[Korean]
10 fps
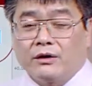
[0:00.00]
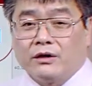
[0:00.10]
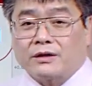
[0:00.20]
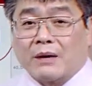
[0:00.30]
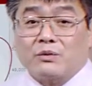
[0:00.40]

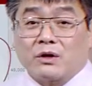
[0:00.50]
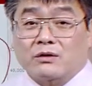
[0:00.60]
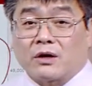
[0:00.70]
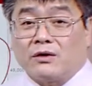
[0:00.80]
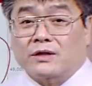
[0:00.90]
그
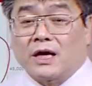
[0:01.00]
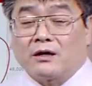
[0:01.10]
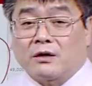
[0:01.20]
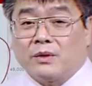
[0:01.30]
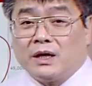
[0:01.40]
삼성전자의
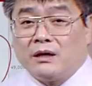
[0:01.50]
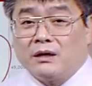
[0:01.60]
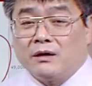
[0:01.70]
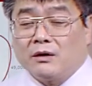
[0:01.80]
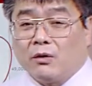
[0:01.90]
흐름이
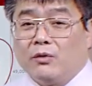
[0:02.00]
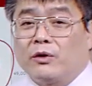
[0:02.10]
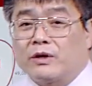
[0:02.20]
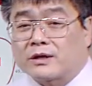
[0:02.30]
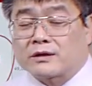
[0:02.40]

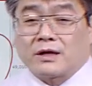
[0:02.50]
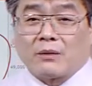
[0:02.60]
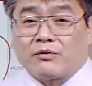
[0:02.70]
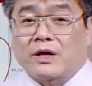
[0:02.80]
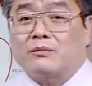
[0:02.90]
오너리스크가
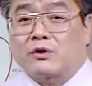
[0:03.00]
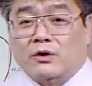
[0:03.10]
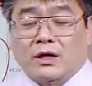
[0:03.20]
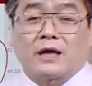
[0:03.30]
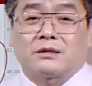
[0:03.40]

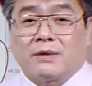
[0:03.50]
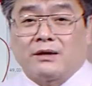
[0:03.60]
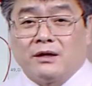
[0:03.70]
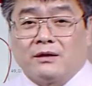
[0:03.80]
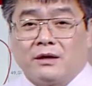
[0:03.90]
부담스럽긴
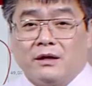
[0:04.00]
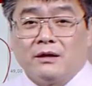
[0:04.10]
하지만은